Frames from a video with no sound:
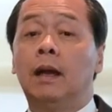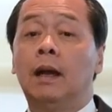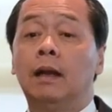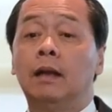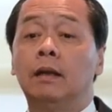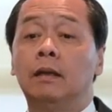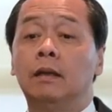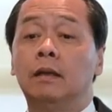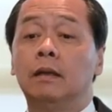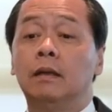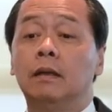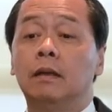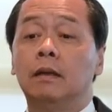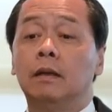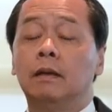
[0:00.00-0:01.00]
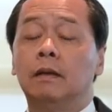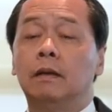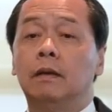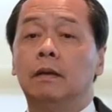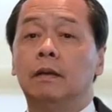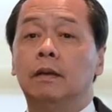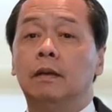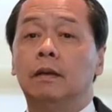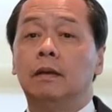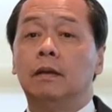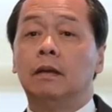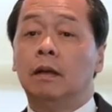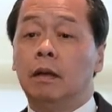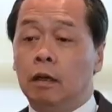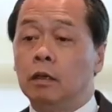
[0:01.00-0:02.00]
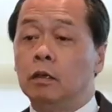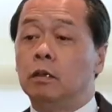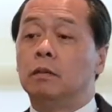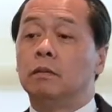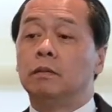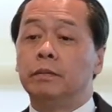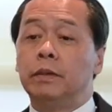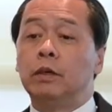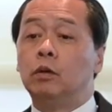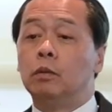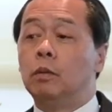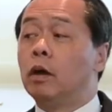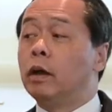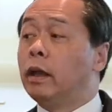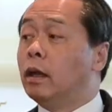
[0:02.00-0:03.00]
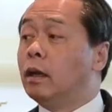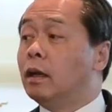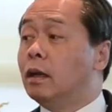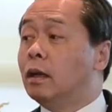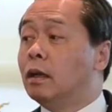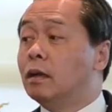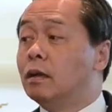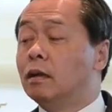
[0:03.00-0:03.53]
งาน แล้วเราก็เป็นคนบอกเองนะ